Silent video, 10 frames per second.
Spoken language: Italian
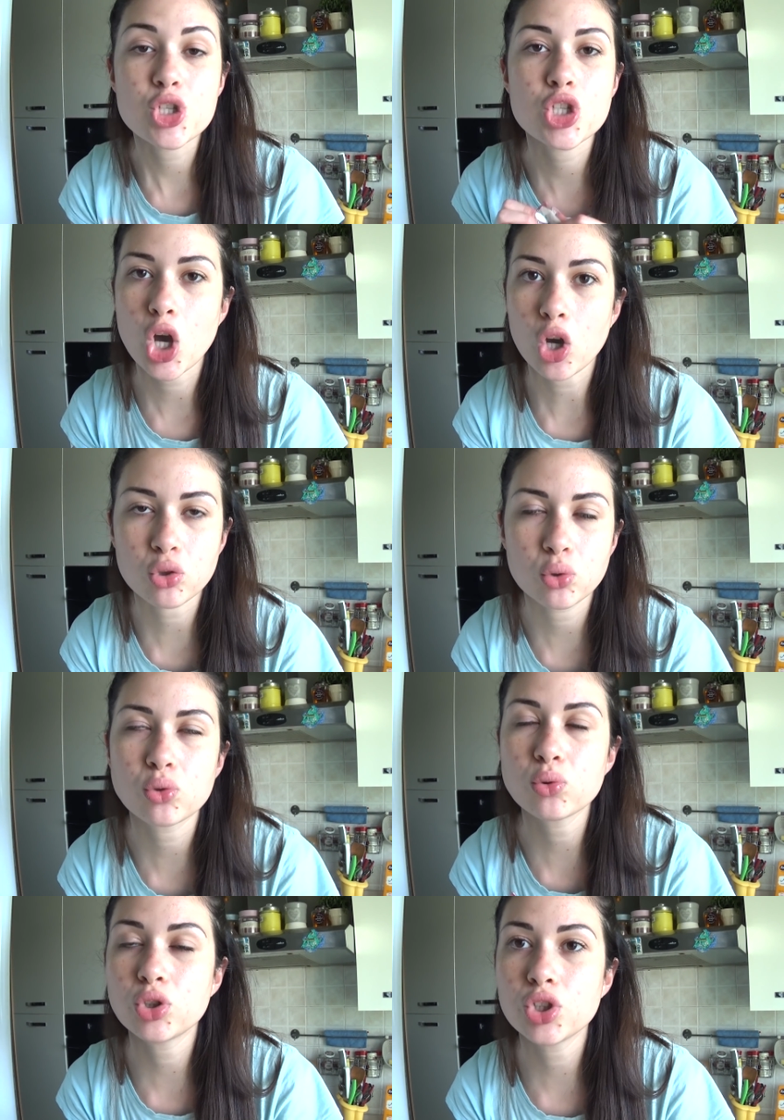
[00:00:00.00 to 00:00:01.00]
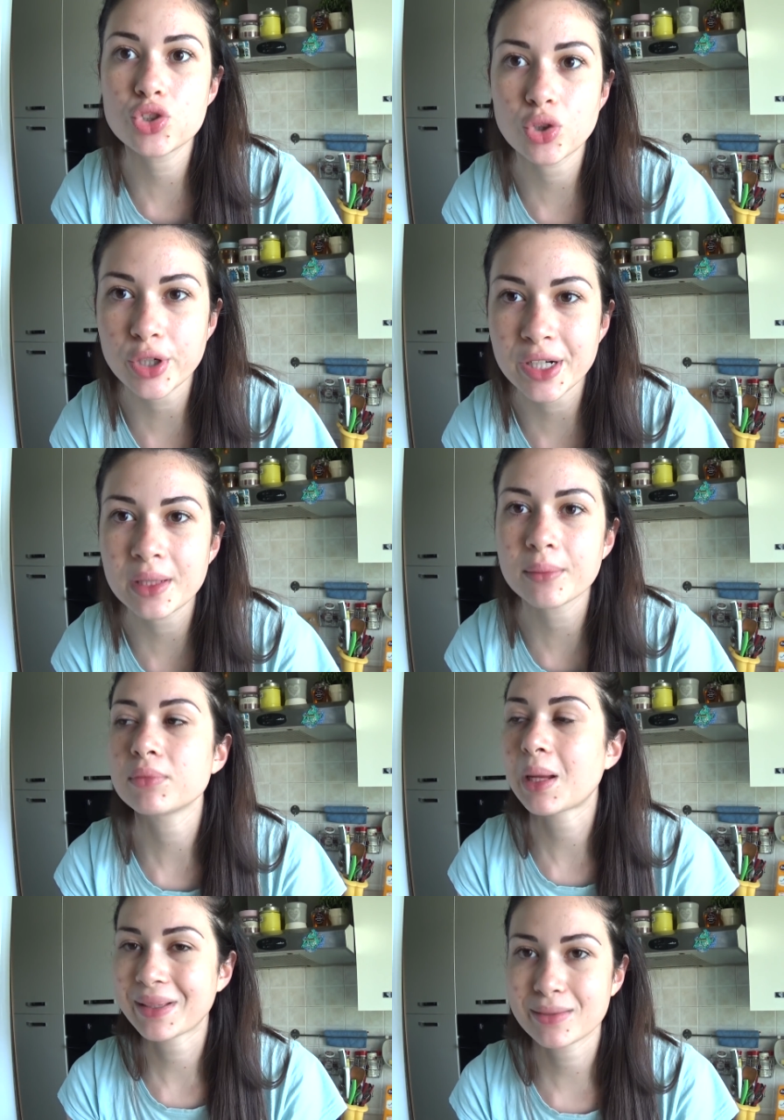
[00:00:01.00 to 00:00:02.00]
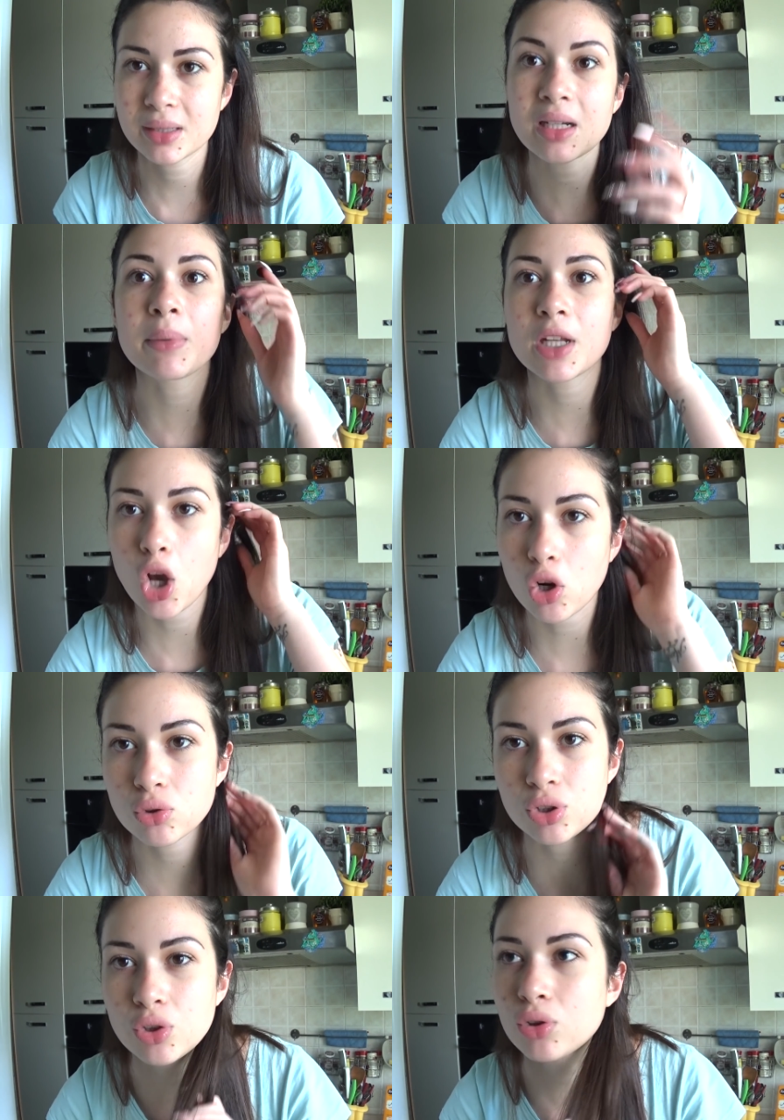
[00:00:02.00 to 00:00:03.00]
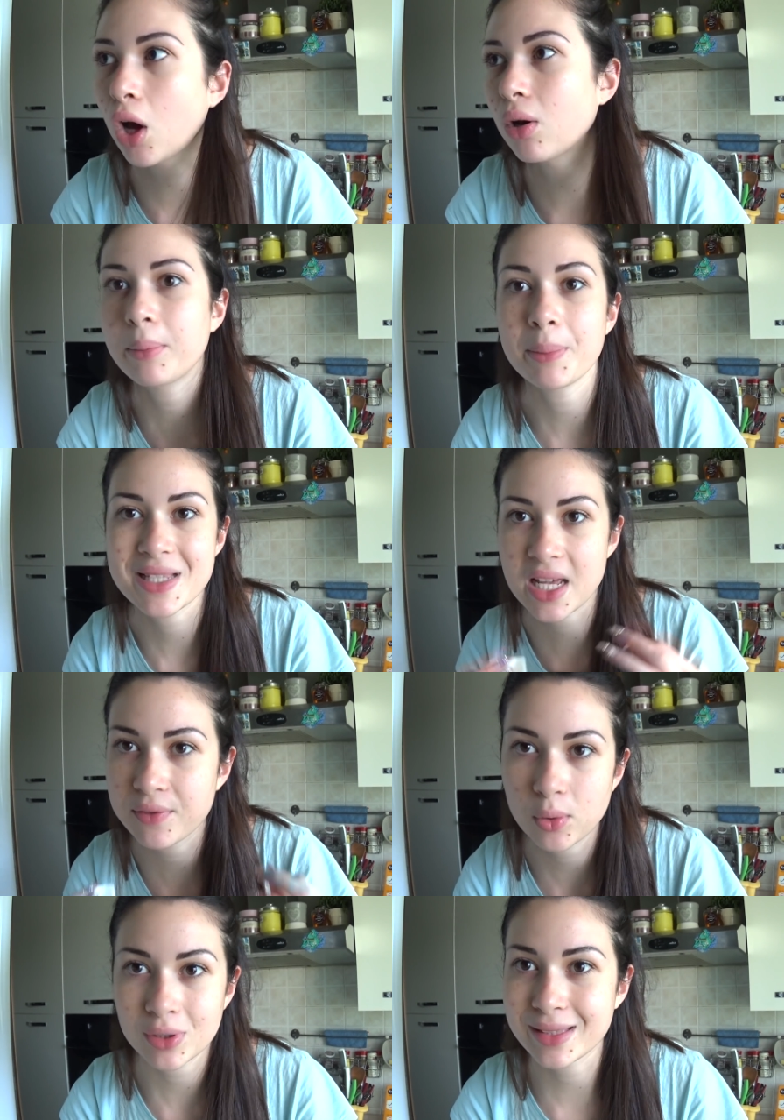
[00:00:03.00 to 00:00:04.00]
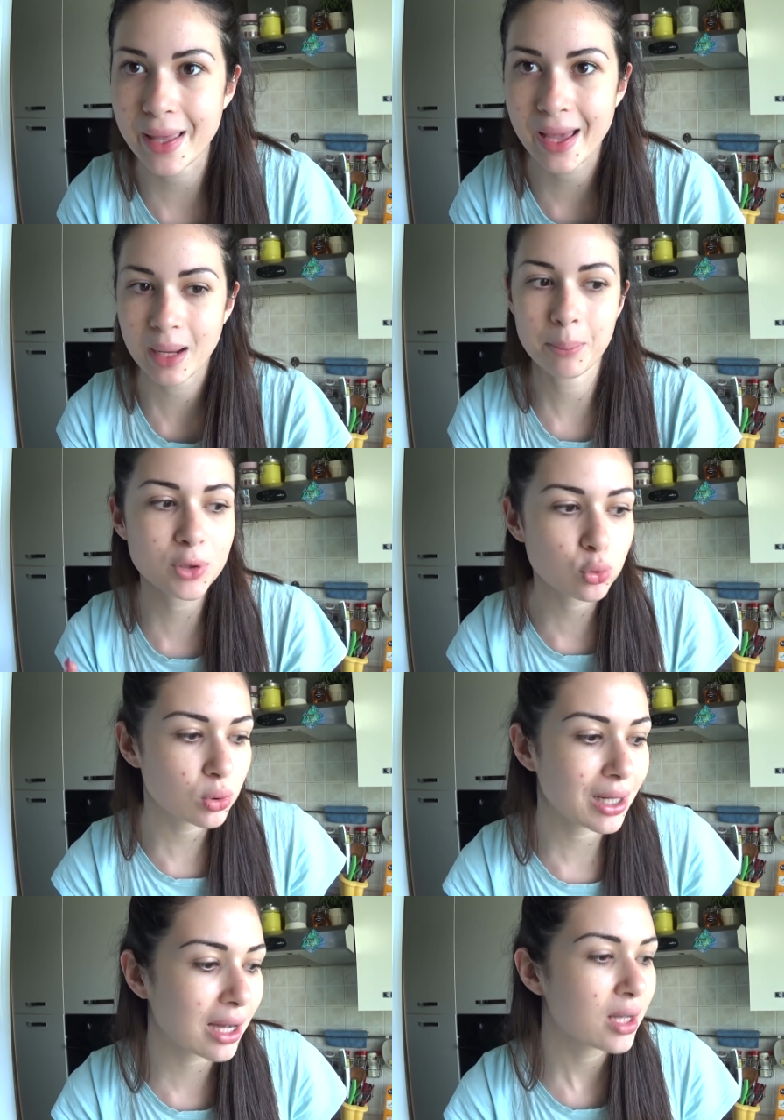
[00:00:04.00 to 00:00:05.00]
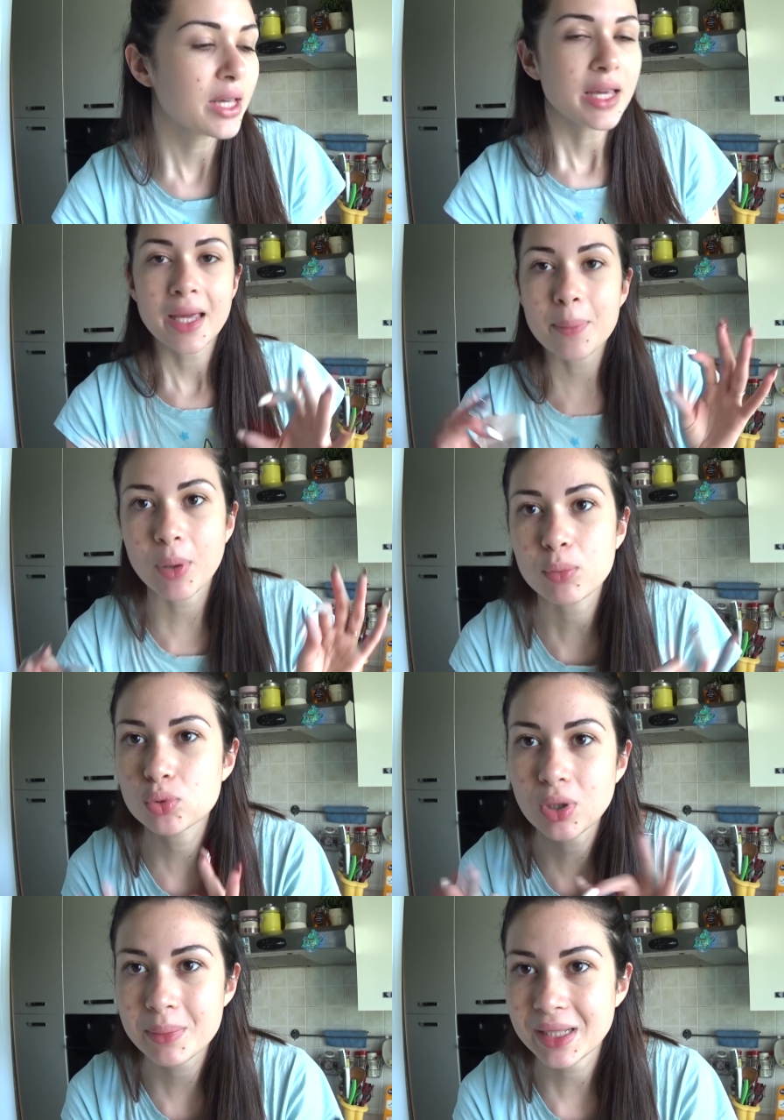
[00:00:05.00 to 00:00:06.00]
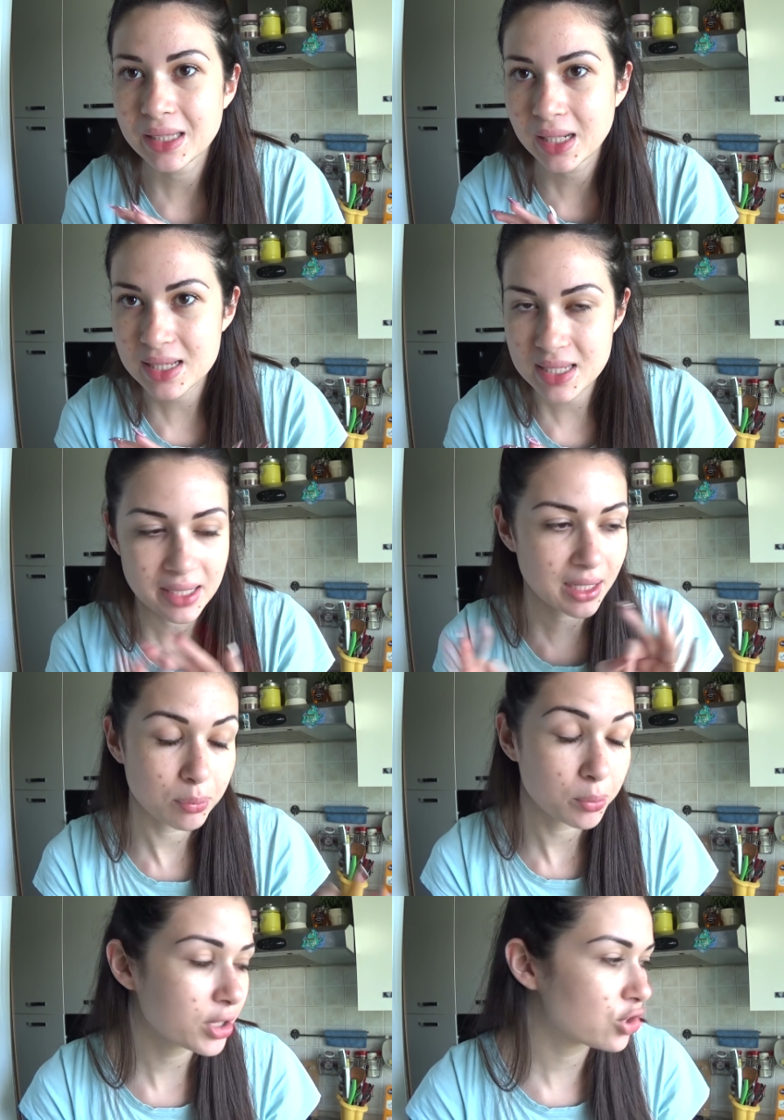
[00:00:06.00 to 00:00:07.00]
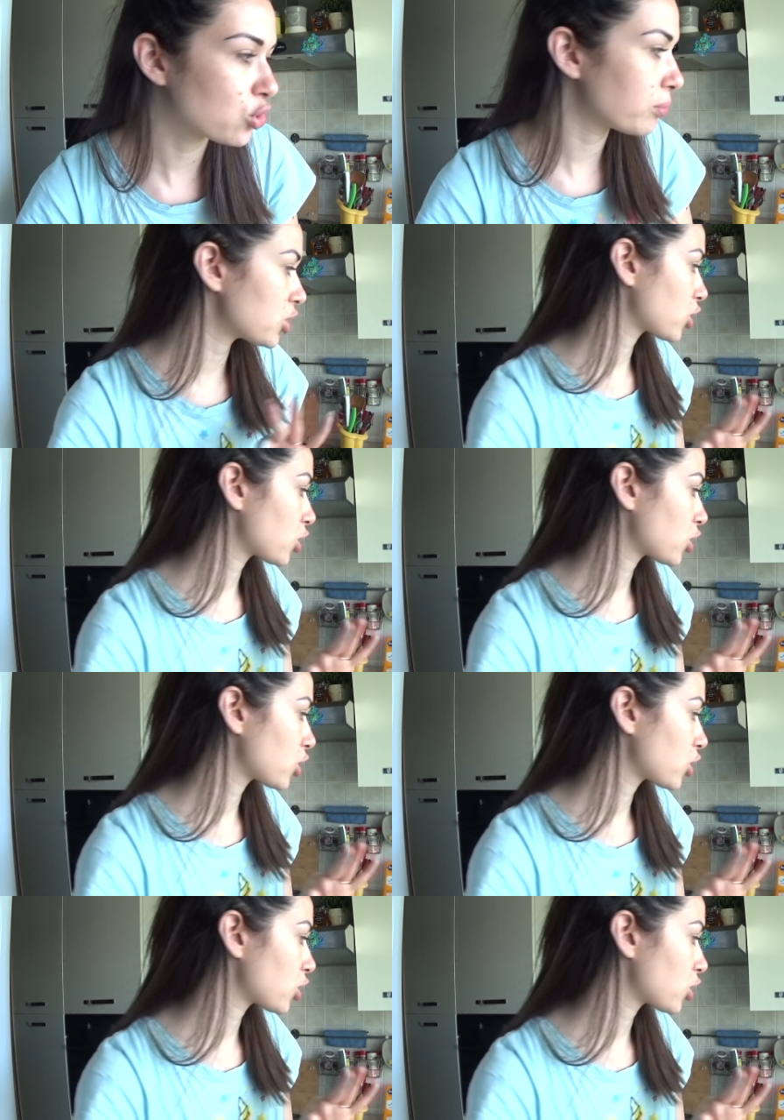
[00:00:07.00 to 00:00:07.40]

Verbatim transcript: mi scordo tutti i giorni la mattina mi ricordo dico no a me mi serve quel tè alla betulla e poi puntualmente la sera al pomeriggio mi